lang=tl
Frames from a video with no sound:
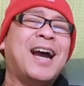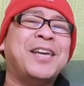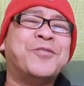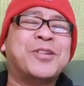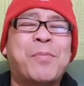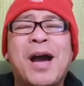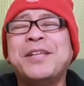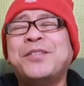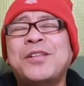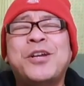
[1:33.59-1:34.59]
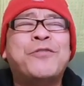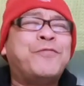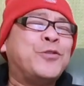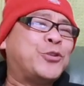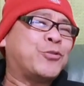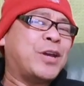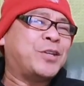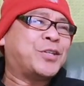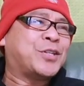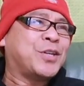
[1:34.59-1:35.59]
Ayun, na baka in the near future
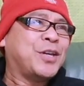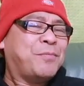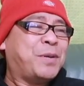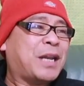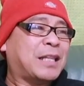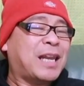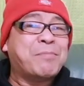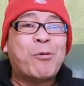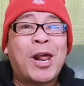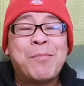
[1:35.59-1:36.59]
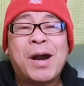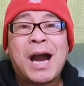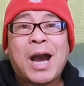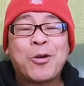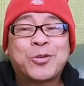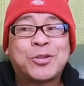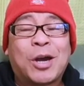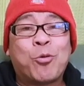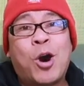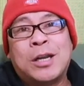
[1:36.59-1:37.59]
is bigla na lang mawala yung mga accounts ko
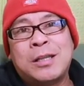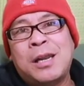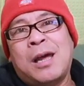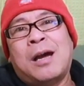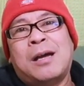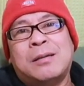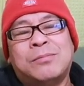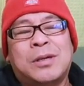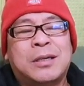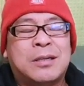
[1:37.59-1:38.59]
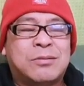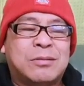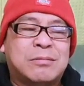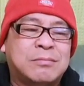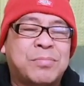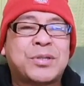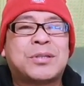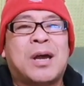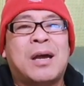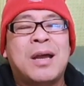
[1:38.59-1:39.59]
nakuha na nila. Mga ganun.
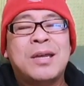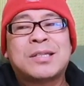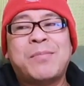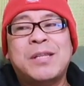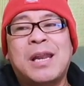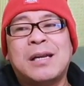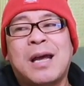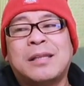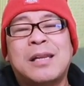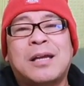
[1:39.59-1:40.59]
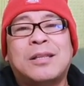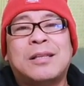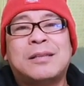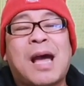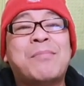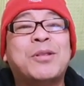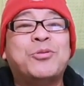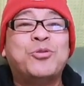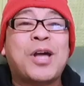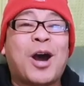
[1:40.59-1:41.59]
Basta, sabihin na lang natin na tamang
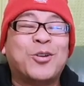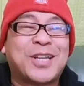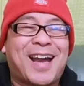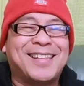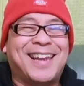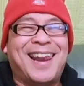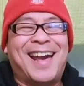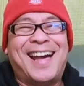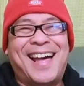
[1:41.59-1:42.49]
duda ako sa kanila.